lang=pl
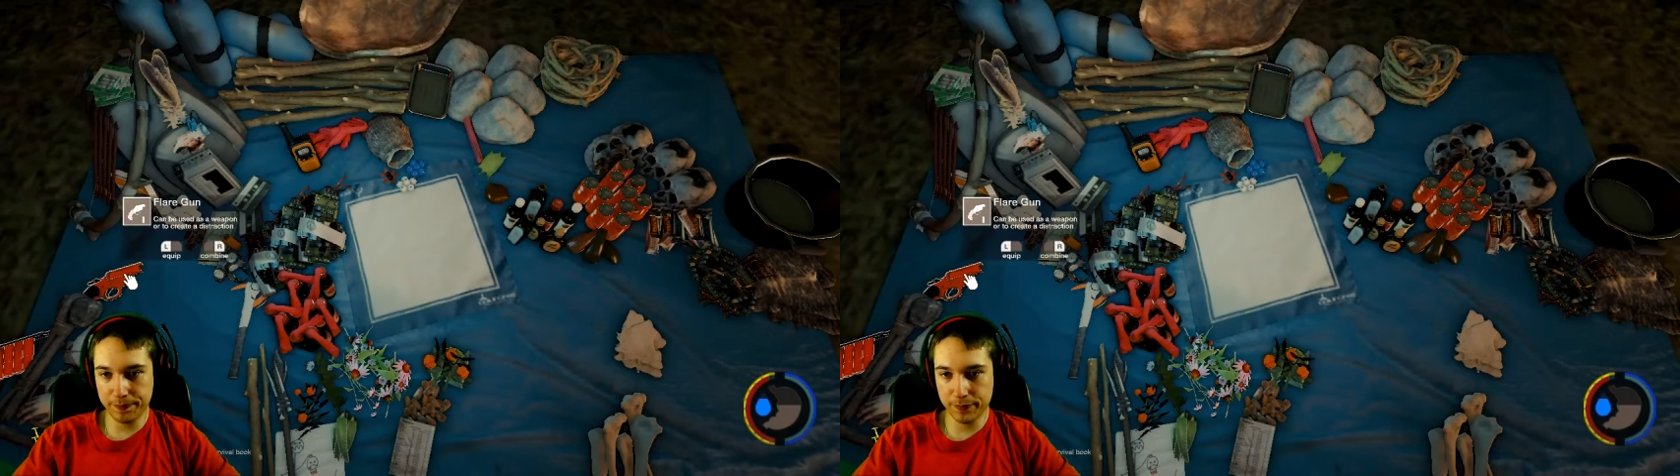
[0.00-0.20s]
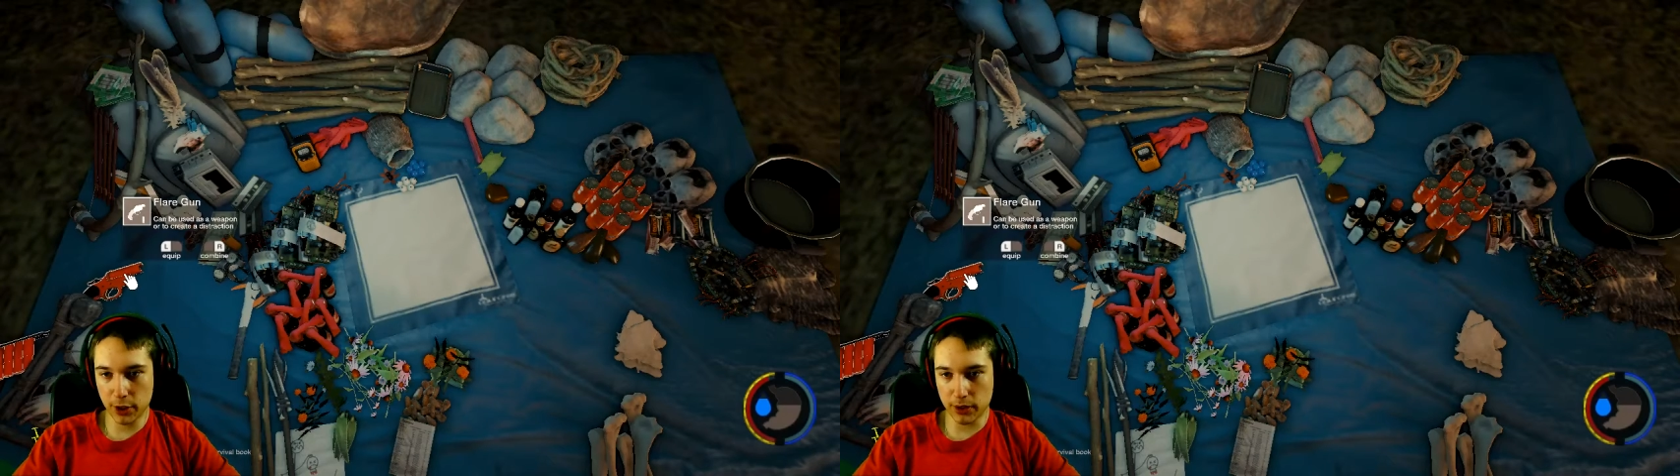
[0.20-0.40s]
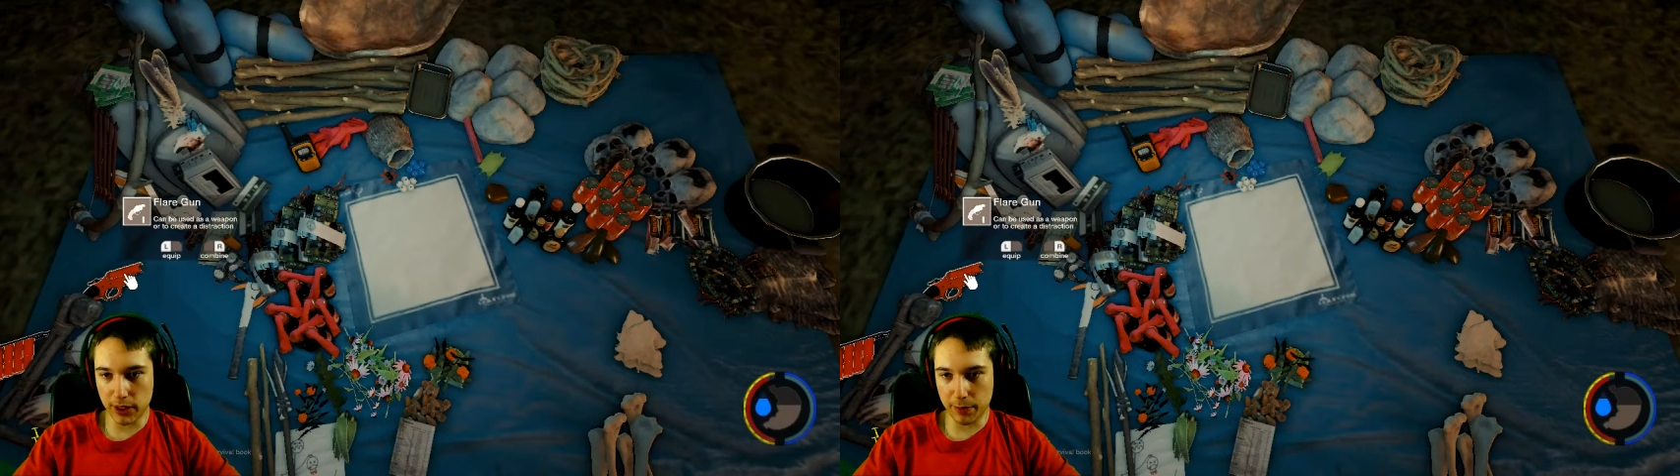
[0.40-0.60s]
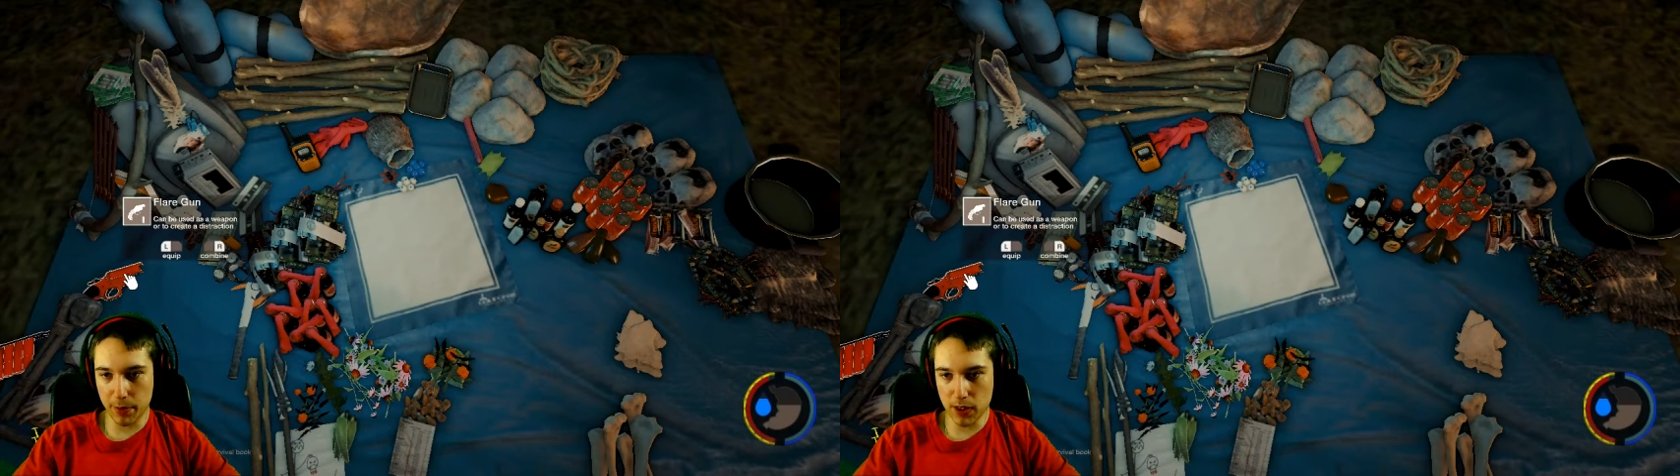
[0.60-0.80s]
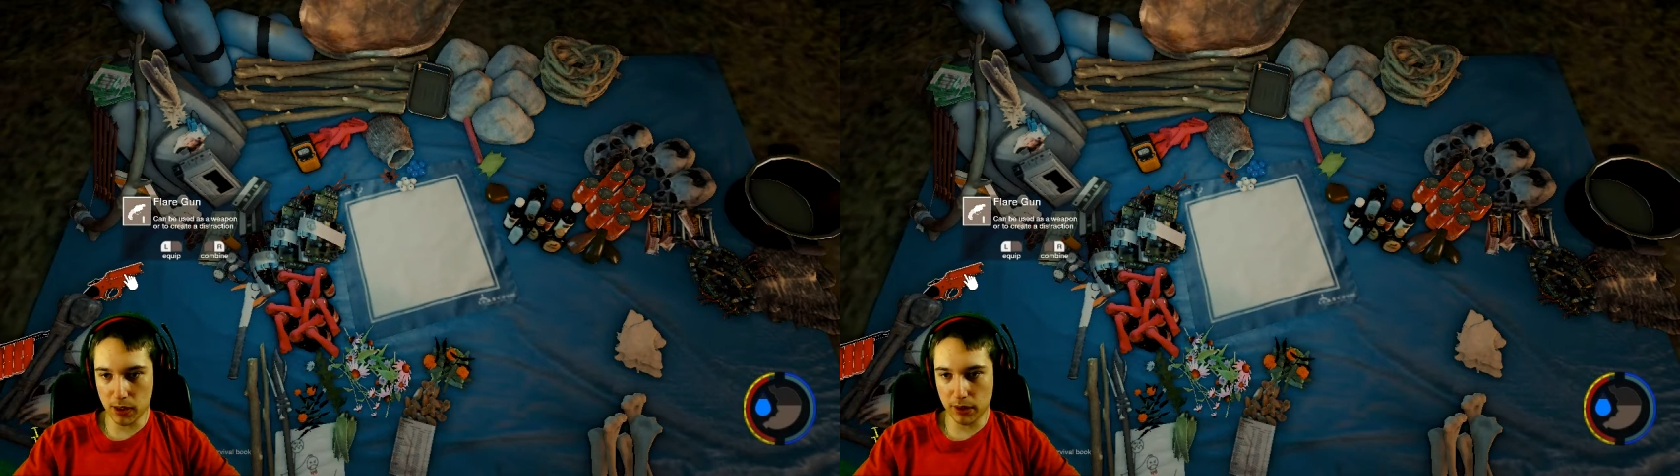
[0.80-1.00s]
to tak,
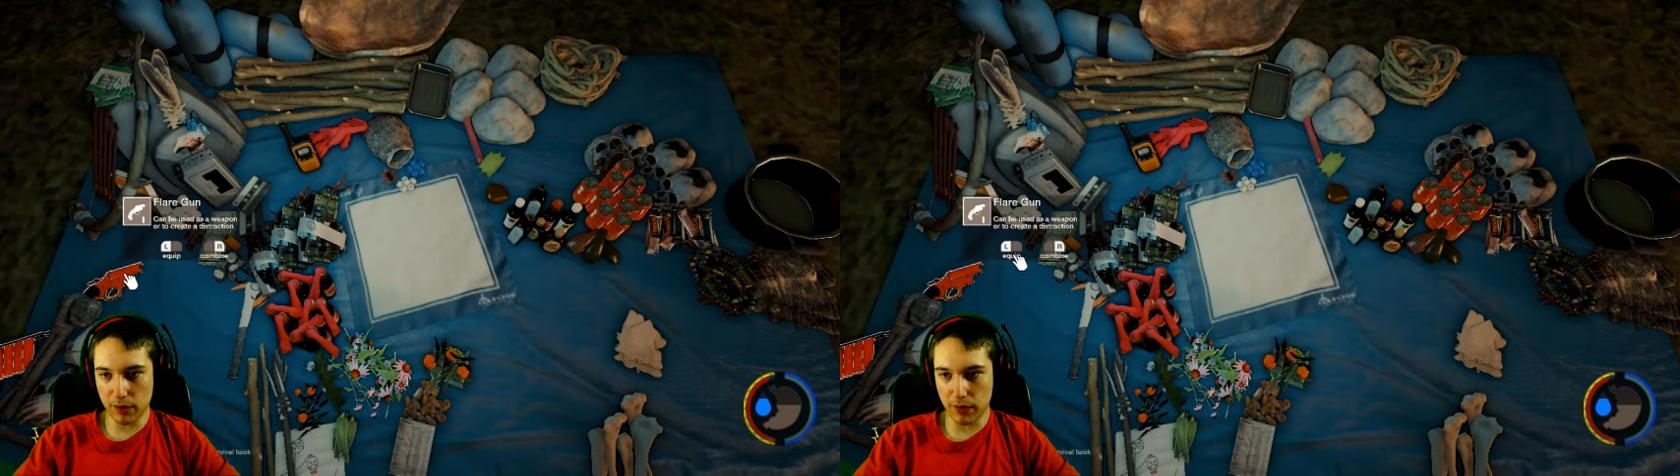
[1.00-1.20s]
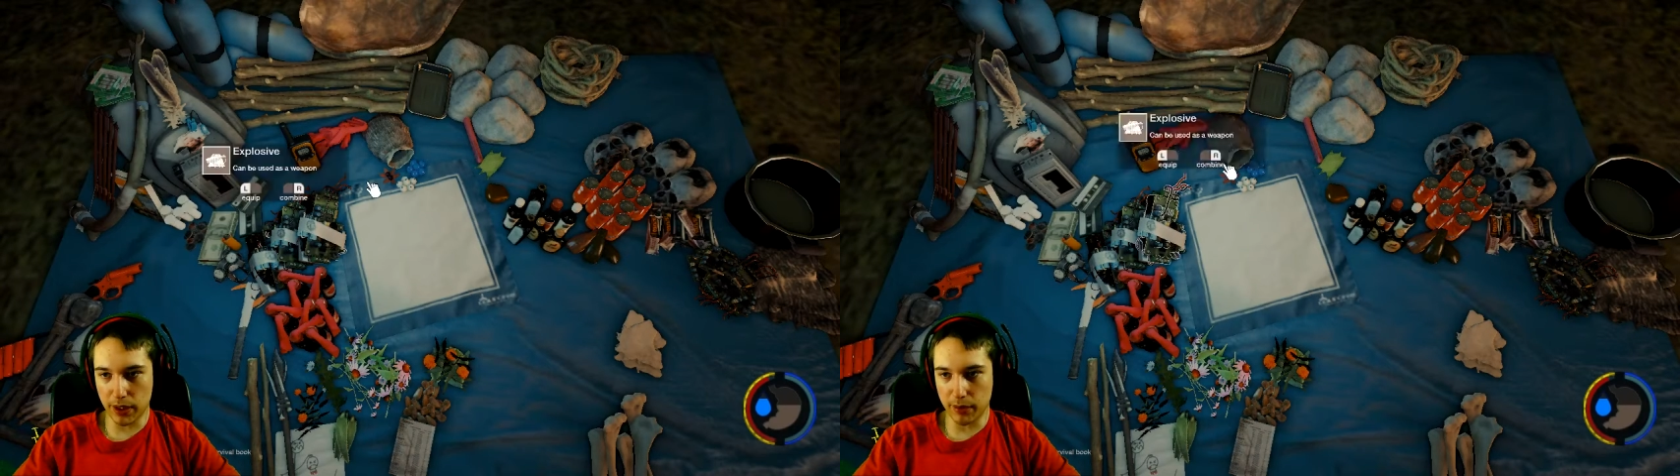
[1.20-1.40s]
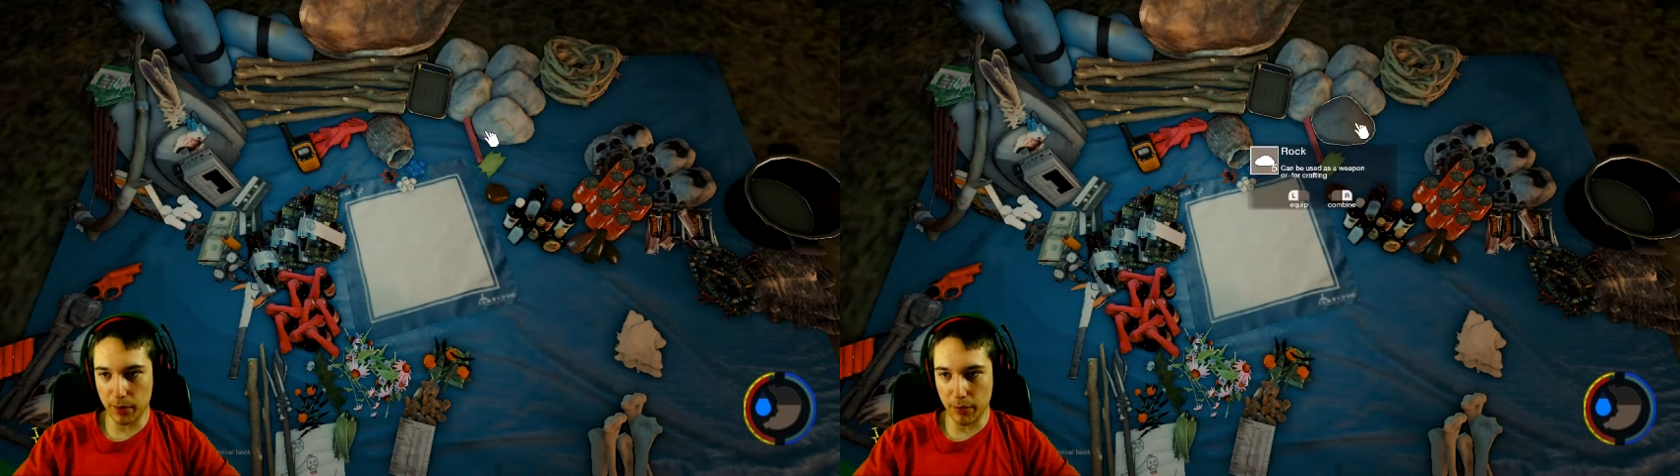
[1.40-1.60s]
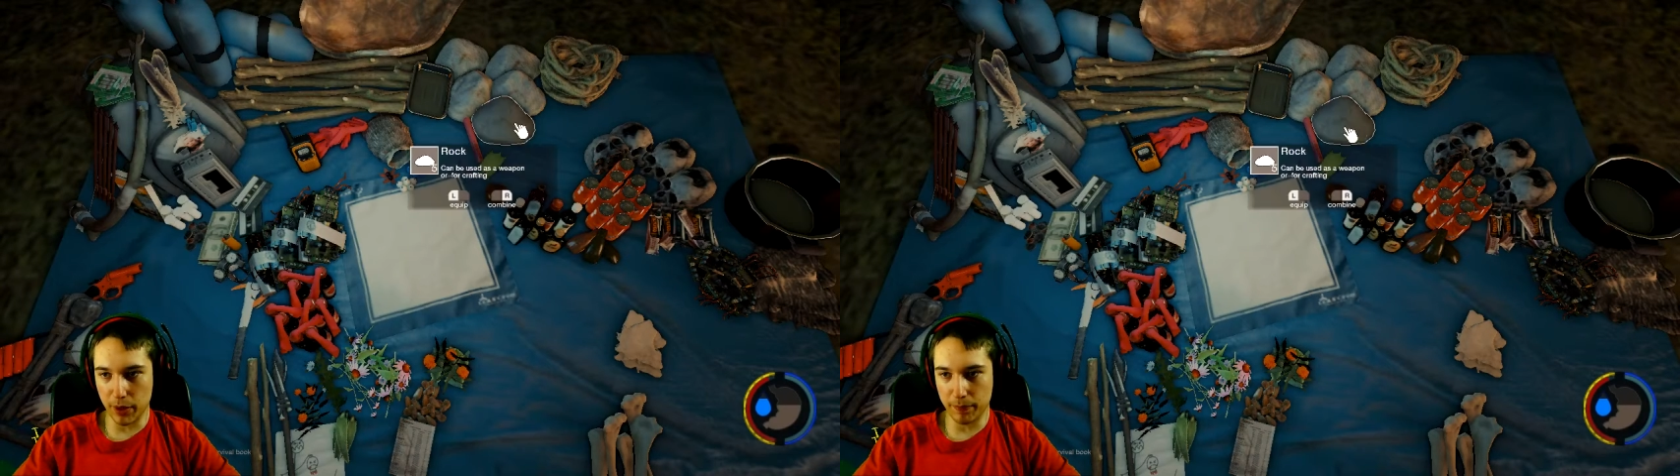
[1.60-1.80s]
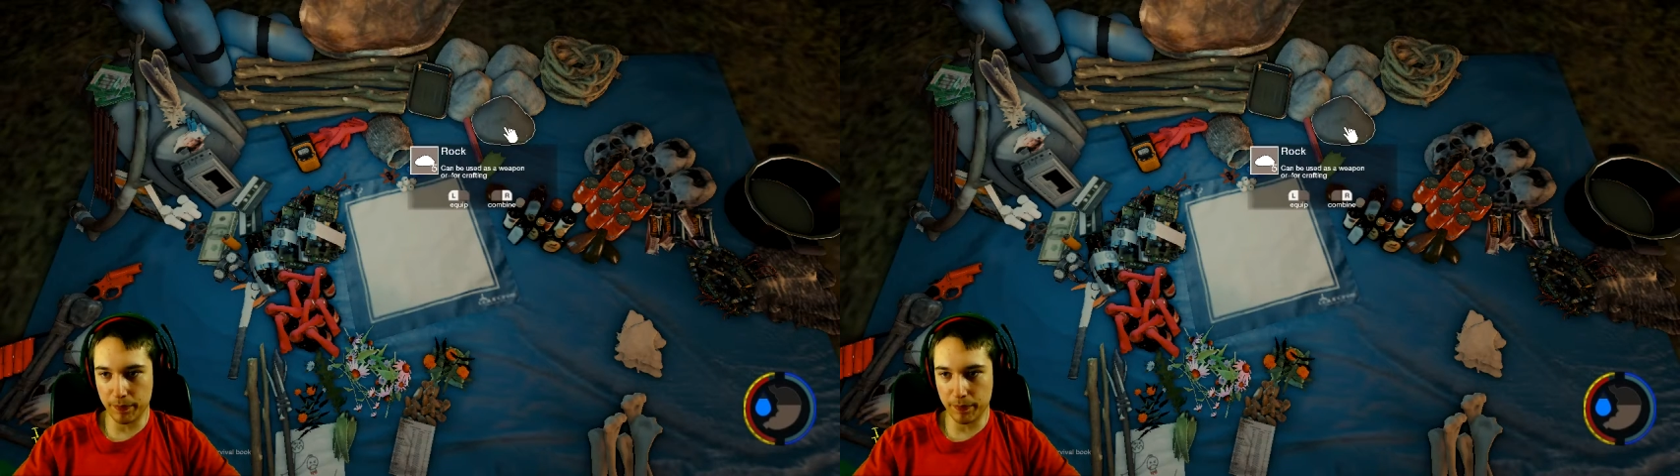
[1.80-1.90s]
pistolet na flary mamy.